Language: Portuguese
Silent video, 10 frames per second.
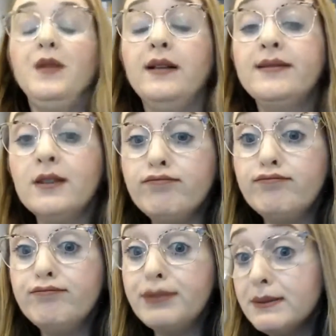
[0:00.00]
Então,
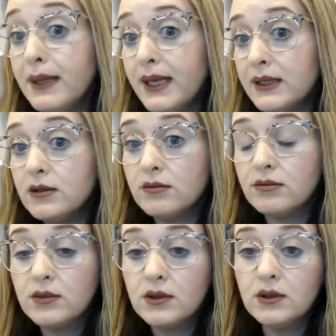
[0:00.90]
primeiro,
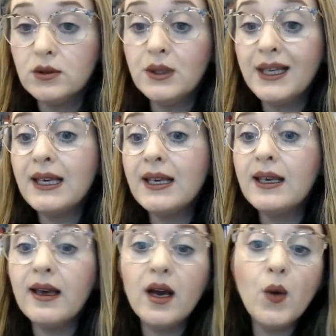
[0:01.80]
o que,
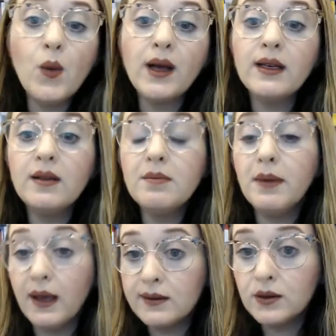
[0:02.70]
que é um
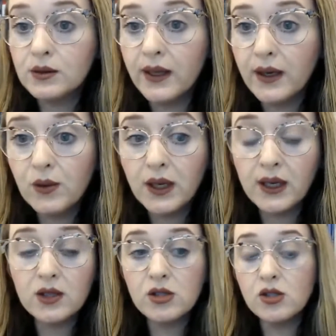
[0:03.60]
alimento, né? O que,
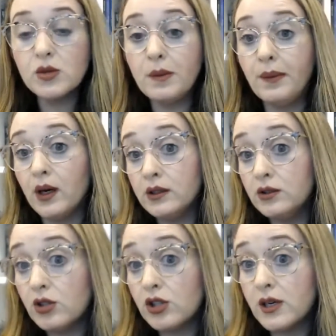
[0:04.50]
que a gente
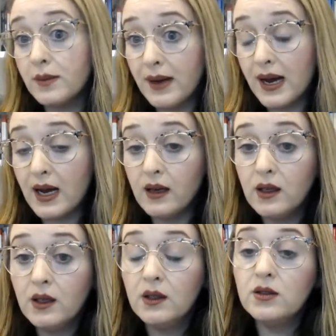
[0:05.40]
pode chamar
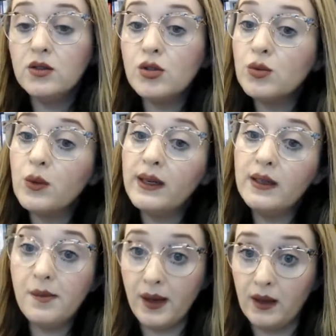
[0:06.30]
de um
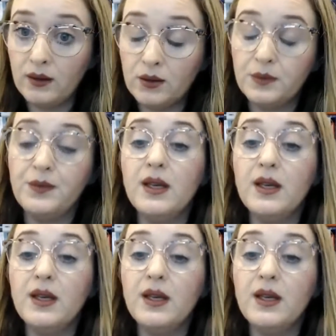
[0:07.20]
alimento?